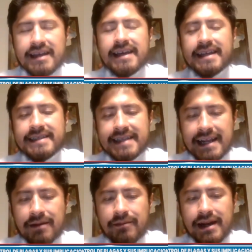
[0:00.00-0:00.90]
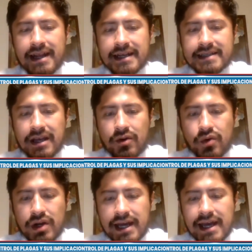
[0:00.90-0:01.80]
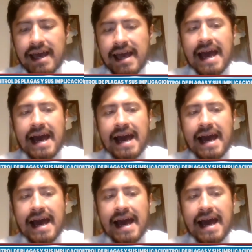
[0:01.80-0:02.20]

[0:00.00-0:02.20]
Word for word: ingestar de manera segura